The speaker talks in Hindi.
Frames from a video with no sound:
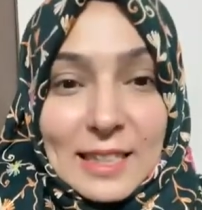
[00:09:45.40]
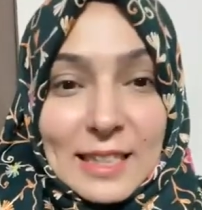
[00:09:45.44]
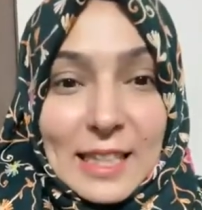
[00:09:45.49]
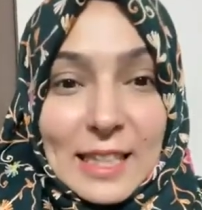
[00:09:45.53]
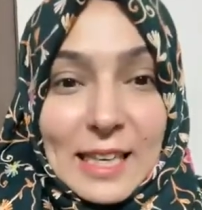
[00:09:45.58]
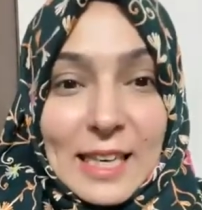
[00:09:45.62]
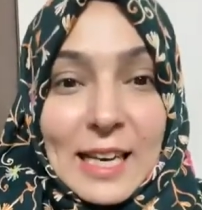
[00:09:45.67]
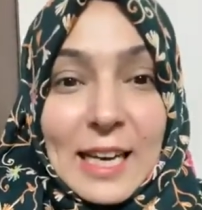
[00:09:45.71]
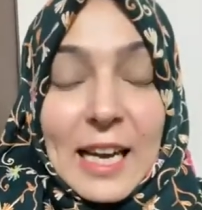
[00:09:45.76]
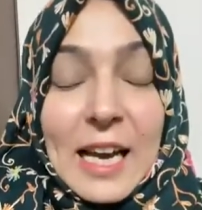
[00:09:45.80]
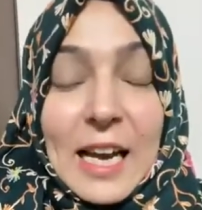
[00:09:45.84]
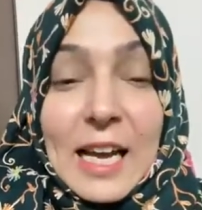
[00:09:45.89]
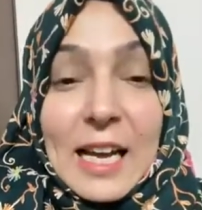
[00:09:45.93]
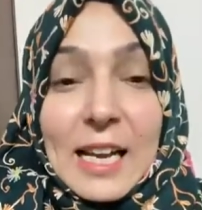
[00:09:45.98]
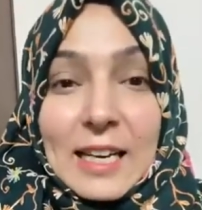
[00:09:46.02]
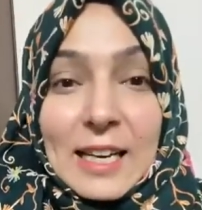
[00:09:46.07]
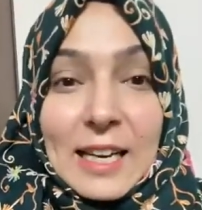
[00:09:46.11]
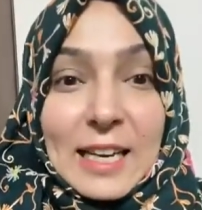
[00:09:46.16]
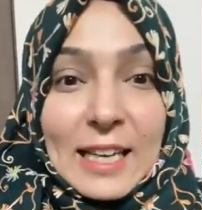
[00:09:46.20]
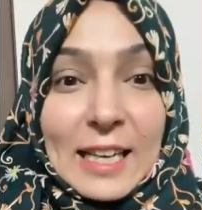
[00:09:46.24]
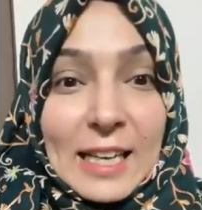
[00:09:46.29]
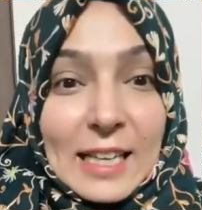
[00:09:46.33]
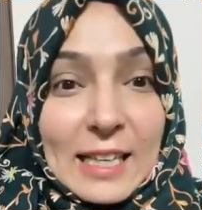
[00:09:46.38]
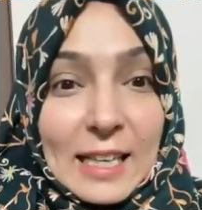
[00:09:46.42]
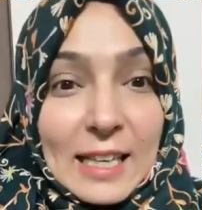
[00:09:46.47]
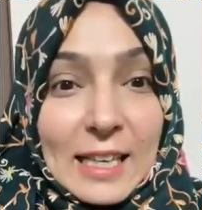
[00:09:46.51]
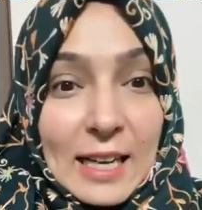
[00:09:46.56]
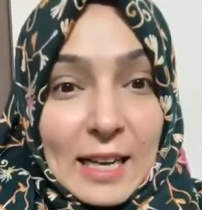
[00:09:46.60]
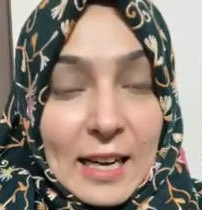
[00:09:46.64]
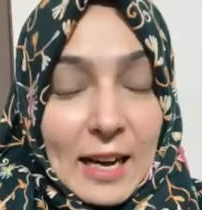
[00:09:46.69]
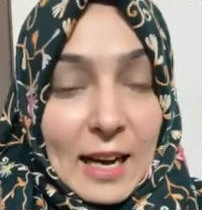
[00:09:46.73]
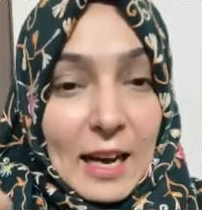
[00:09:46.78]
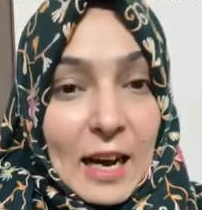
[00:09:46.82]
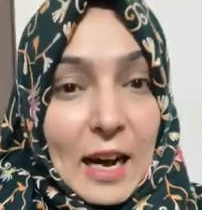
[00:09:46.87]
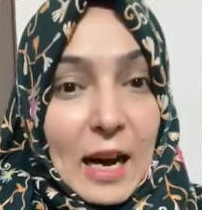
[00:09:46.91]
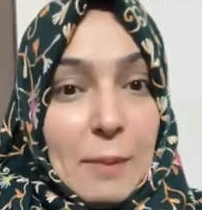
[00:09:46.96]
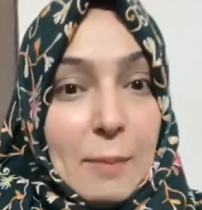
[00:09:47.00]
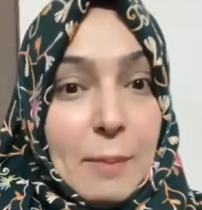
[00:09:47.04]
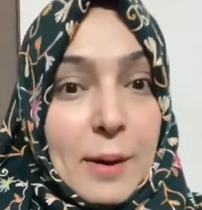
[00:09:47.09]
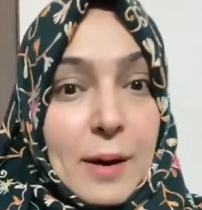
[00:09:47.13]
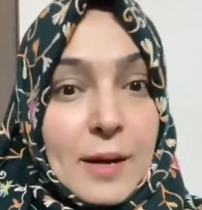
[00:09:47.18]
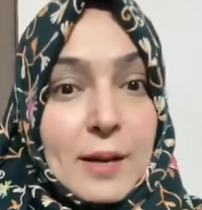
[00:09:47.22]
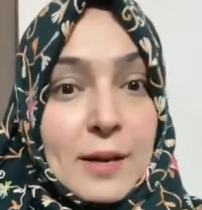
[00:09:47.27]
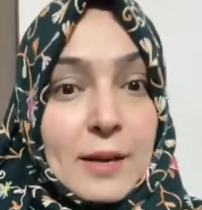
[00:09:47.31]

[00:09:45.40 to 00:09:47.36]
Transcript: ठीक है लेकिन अब